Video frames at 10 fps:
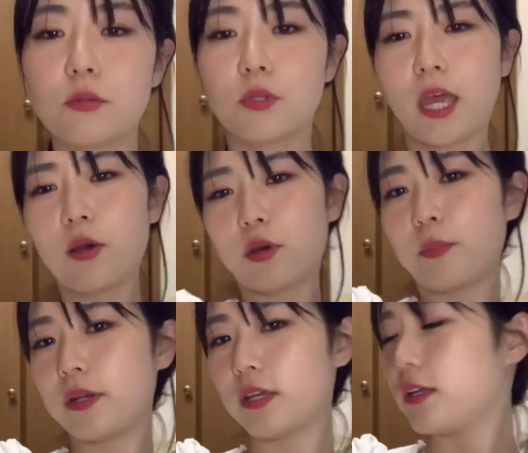結構
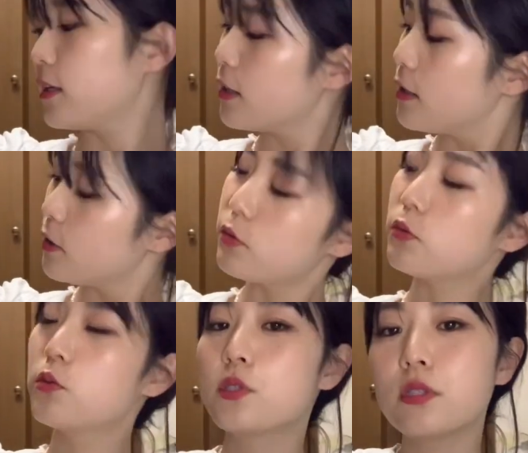やっぱり、
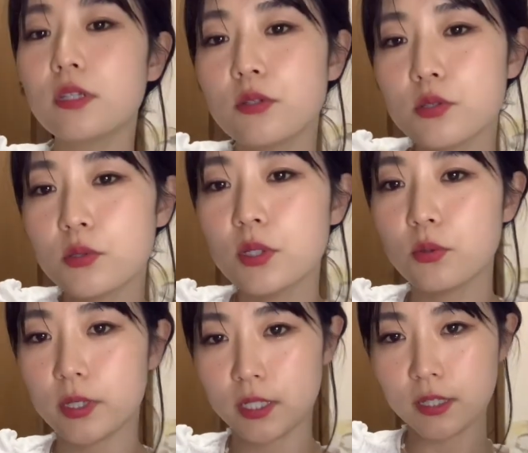薄い薄い
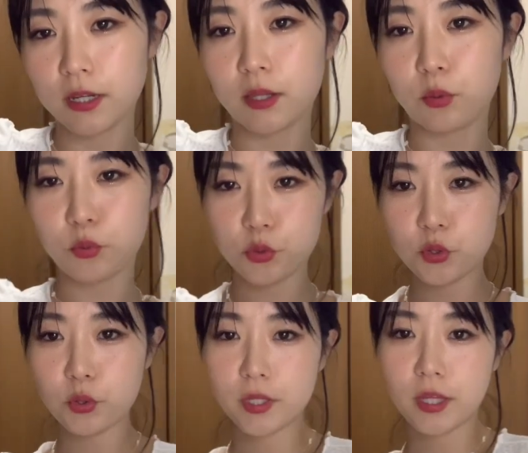とは聞いたけど、
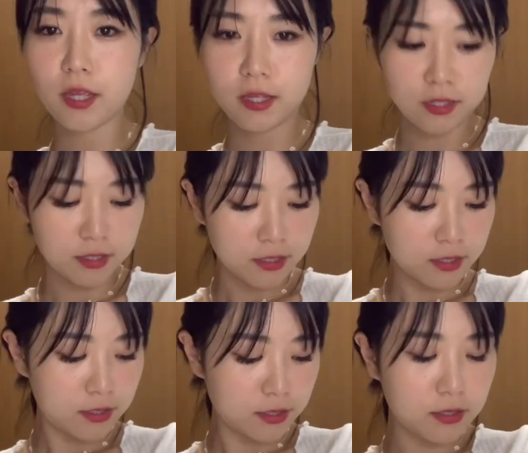薄いね。
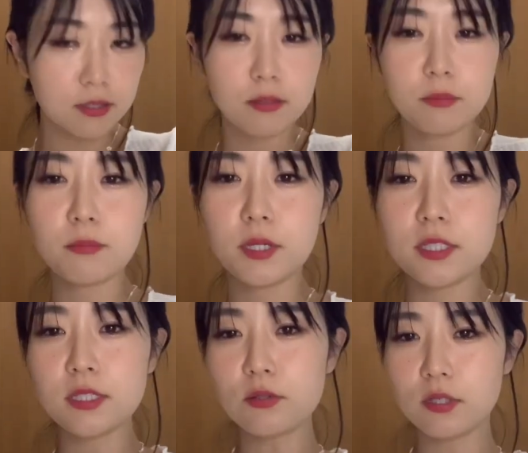まあ
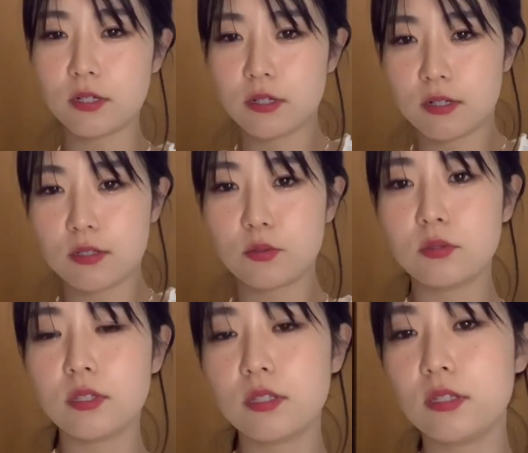白だからそ
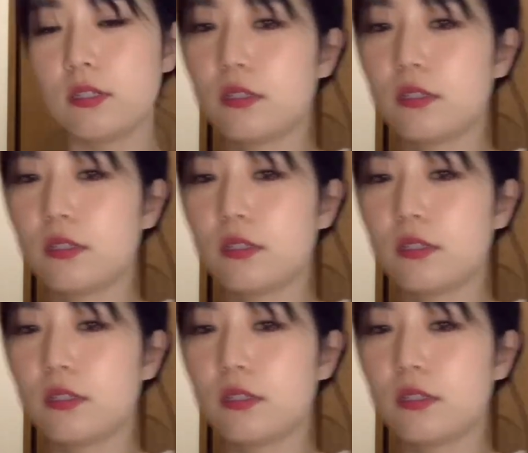んなに